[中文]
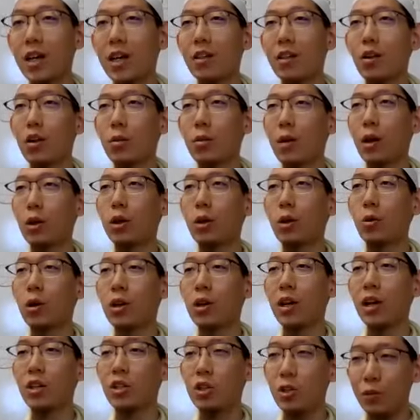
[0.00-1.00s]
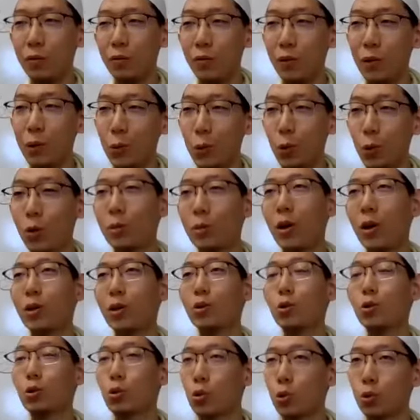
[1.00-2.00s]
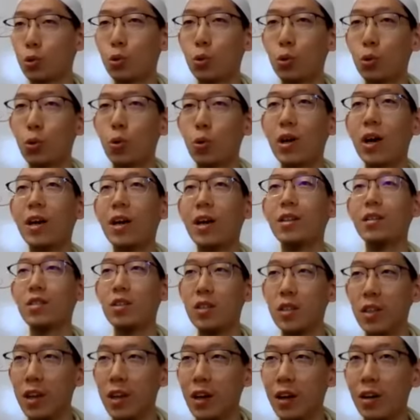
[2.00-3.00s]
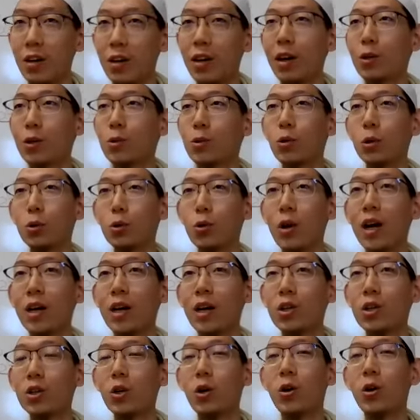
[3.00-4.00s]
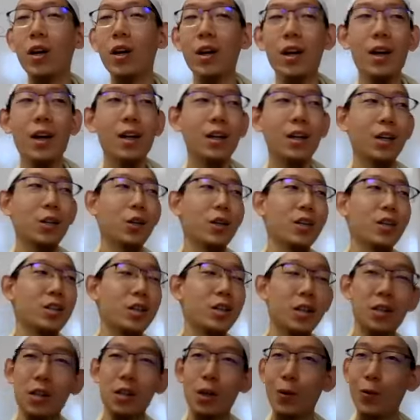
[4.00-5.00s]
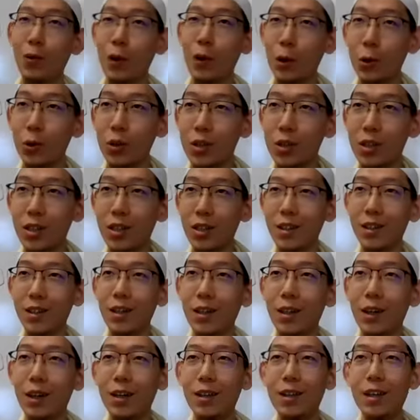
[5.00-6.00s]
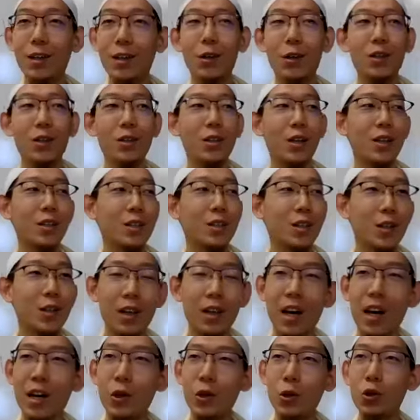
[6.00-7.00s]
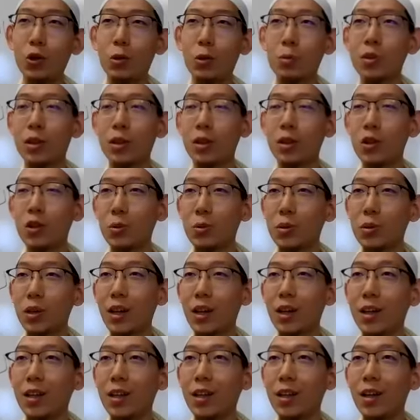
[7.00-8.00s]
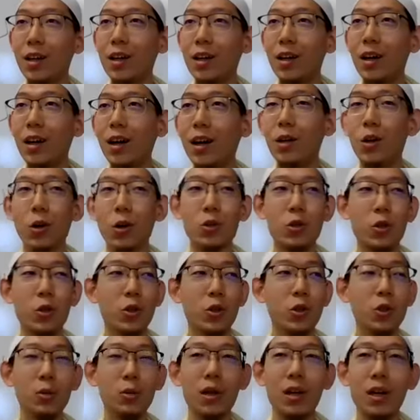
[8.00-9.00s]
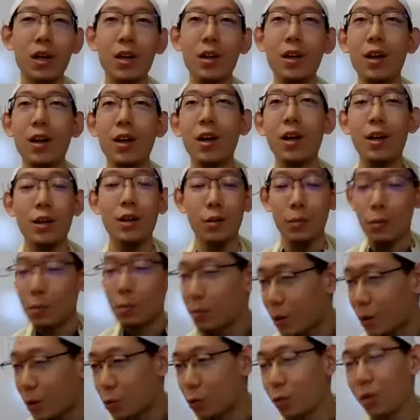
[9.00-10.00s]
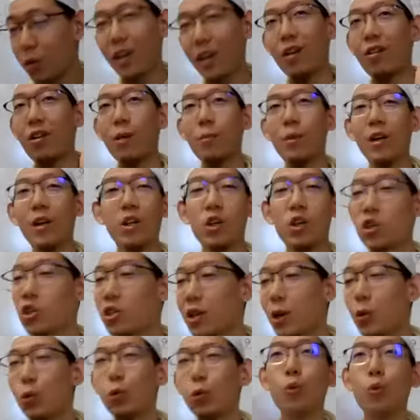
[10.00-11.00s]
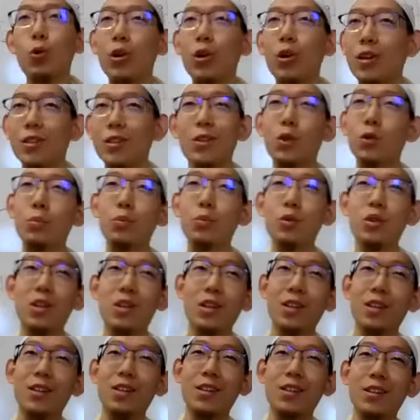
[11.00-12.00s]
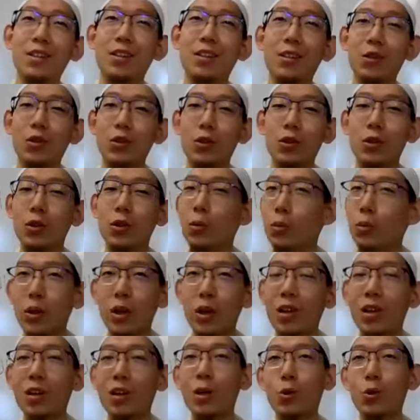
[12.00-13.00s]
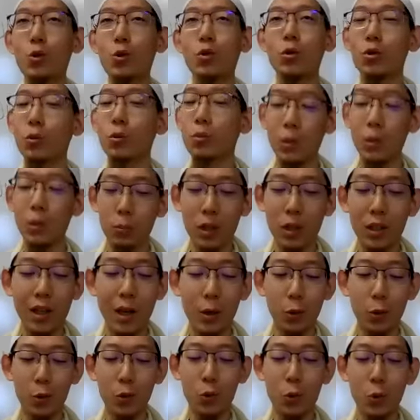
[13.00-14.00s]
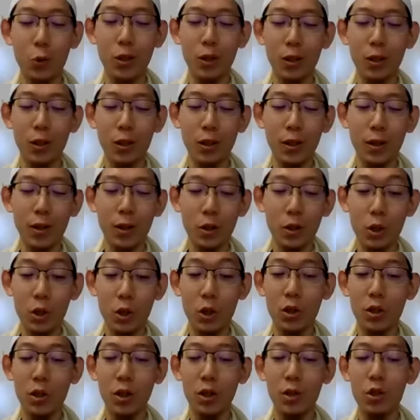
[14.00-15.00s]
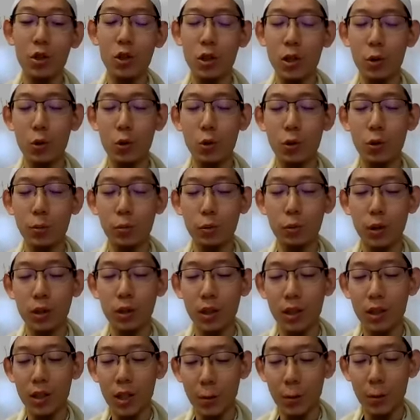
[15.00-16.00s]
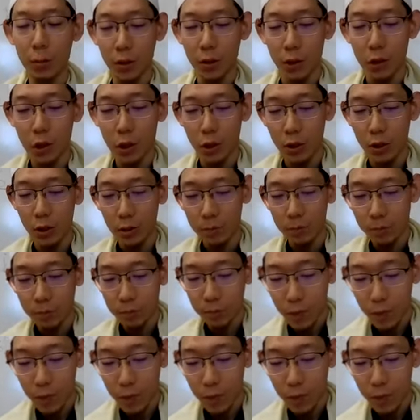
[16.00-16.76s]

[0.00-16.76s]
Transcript: 间，阿拉马当月应该争分夺秒的去诵读或按纪念阿拉做读阿的时候，看到一些人在那玩游戏，看到一些人在那看 YouTube 上的视频。啊，搞笑视频，马路 r 绕嘛？你直接路过，你都不停，你都不到他那儿去，你都不不跟他同坐，这是人主的仆人的一项品质。